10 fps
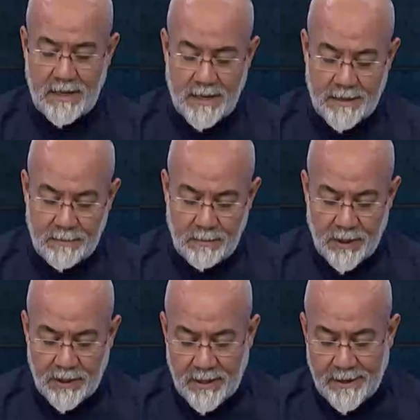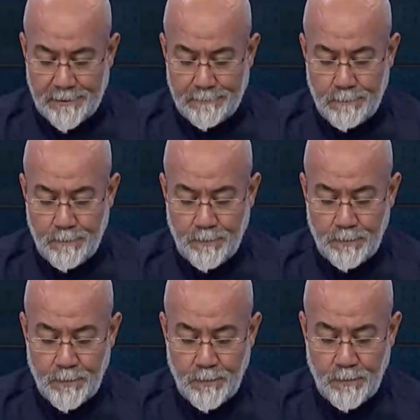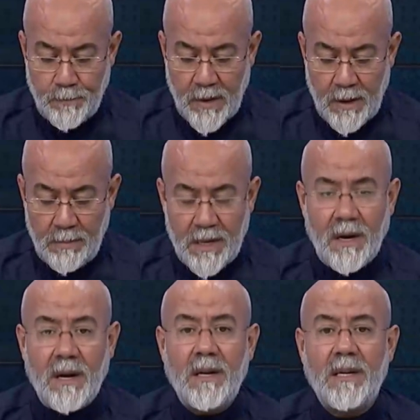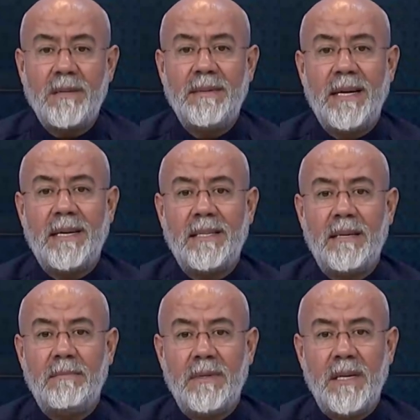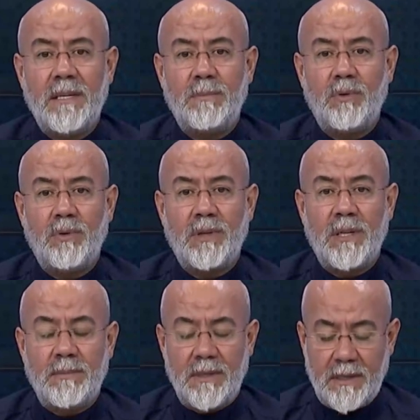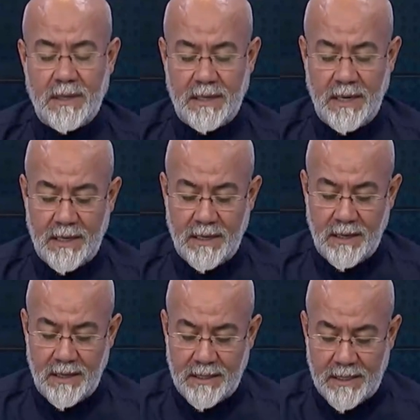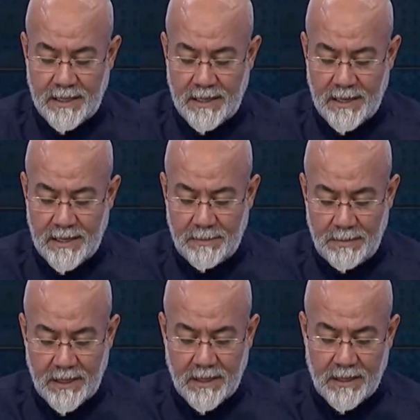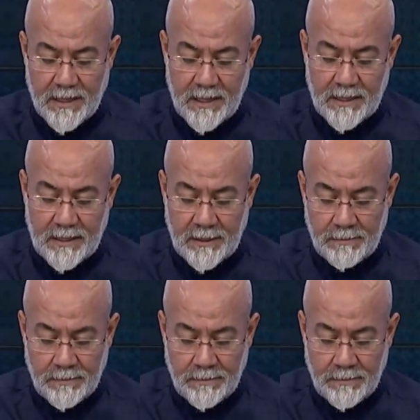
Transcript: kardeşlerim, bacılarım, bir ahlak ve erdemler programında tekrar sizlerle bir aradayız.